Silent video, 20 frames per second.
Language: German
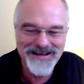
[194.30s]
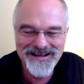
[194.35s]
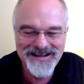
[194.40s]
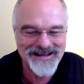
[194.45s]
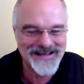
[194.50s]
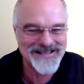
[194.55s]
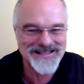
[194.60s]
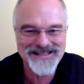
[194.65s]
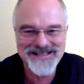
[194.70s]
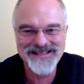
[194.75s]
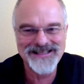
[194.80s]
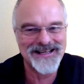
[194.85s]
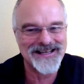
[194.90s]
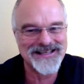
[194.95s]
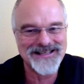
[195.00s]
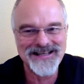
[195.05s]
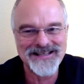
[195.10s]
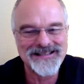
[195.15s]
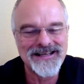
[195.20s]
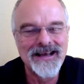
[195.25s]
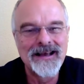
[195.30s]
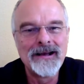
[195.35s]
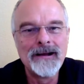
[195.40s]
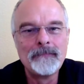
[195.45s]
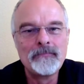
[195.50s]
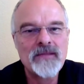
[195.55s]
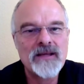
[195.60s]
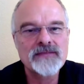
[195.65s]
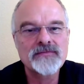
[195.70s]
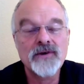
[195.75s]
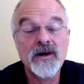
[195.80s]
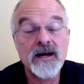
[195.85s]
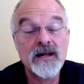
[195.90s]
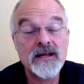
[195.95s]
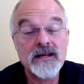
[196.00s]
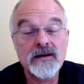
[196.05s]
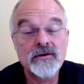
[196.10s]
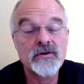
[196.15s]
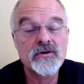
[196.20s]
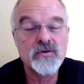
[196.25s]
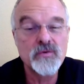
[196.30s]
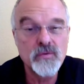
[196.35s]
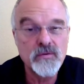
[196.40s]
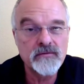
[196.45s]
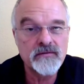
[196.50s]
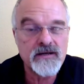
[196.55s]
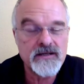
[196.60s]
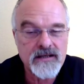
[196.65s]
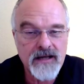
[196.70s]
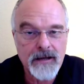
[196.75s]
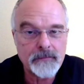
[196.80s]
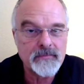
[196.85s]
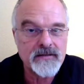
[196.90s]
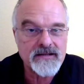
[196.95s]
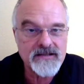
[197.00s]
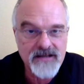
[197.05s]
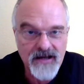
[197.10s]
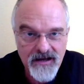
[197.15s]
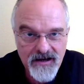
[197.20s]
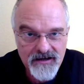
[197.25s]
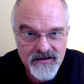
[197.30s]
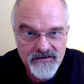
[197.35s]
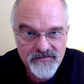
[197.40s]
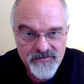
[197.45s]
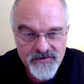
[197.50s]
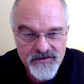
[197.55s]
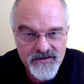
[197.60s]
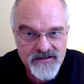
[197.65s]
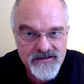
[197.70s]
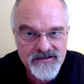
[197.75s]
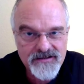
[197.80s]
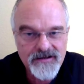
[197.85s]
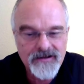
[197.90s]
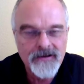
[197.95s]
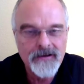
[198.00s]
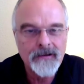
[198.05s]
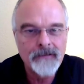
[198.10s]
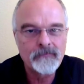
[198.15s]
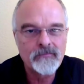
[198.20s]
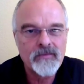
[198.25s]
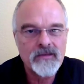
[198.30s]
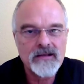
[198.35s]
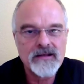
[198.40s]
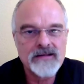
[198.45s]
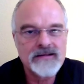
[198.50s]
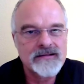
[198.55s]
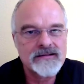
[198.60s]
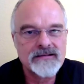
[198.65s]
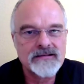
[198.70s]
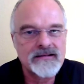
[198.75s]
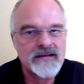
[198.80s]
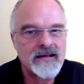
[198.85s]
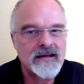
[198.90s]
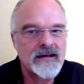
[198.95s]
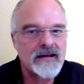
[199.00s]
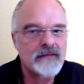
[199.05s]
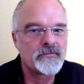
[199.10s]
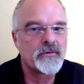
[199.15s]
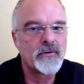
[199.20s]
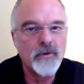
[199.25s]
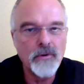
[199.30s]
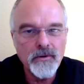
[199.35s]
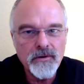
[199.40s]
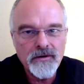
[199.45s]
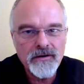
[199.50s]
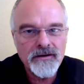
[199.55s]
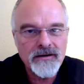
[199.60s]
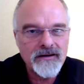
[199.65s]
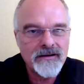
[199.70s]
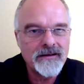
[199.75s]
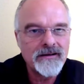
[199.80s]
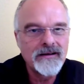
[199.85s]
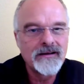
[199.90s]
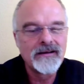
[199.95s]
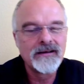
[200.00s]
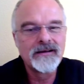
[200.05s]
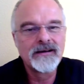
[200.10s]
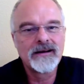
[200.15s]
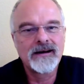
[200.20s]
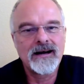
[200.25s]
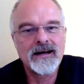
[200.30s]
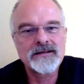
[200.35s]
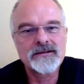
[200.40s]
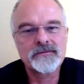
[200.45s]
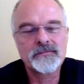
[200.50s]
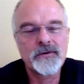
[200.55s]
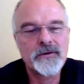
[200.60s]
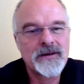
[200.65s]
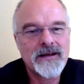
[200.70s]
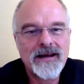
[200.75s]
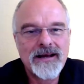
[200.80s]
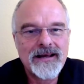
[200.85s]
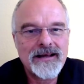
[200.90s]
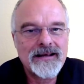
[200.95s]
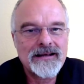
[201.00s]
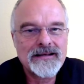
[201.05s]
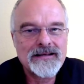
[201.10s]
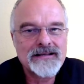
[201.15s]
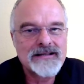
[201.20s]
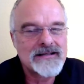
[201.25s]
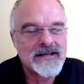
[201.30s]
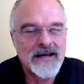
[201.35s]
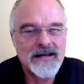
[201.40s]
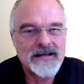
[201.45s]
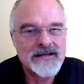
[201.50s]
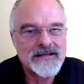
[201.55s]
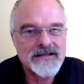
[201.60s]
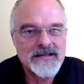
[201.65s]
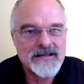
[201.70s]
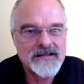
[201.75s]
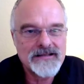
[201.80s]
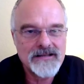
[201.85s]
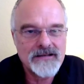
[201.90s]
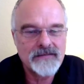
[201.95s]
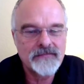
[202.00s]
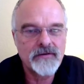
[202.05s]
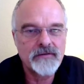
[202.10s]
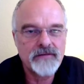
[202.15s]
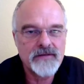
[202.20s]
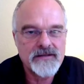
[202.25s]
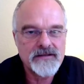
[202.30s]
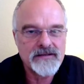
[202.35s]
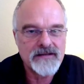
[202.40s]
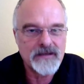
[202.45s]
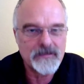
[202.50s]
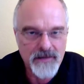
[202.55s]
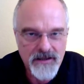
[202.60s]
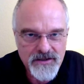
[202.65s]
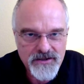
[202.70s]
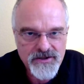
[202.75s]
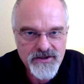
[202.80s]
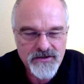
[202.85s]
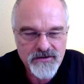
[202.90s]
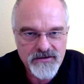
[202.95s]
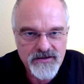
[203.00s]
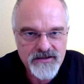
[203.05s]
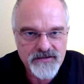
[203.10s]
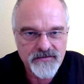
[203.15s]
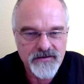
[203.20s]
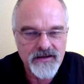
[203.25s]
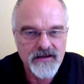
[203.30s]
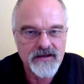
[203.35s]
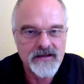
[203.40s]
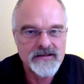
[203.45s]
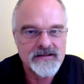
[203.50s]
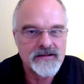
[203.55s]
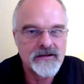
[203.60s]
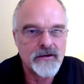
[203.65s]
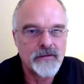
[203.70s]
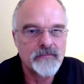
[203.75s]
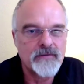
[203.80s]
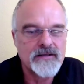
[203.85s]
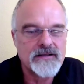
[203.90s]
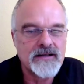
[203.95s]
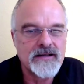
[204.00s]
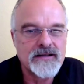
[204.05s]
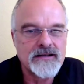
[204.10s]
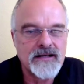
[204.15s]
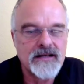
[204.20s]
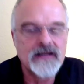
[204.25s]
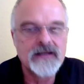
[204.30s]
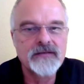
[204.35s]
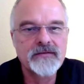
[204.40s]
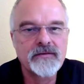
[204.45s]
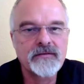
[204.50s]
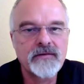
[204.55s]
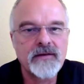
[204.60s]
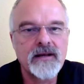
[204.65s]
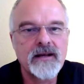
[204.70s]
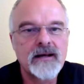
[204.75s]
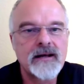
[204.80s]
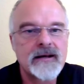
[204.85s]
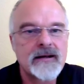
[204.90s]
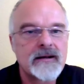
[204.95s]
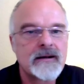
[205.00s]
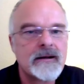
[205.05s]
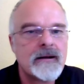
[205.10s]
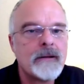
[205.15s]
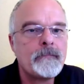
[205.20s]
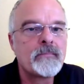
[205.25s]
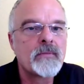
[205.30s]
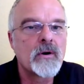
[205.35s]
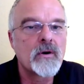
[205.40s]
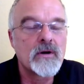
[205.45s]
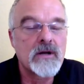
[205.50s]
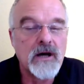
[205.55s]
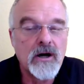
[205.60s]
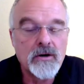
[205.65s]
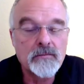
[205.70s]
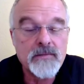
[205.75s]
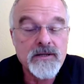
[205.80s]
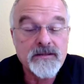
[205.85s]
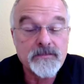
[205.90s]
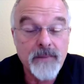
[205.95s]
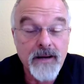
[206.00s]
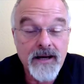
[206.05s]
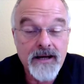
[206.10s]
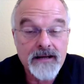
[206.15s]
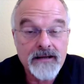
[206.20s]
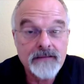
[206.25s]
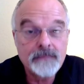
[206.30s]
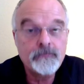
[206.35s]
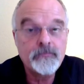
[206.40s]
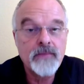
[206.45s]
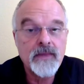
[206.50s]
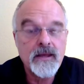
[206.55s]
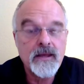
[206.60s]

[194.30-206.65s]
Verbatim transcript: das ist nicht das, das vor allen auch tun, was einem gesagt wird. Das ist eher für Hunde. Also von daher, das ist alles nicht sinnvoll. Wir sind ja Menschen und deswegen geht es da um was ganz anderes, wenn wir lernen. Und darum ist mein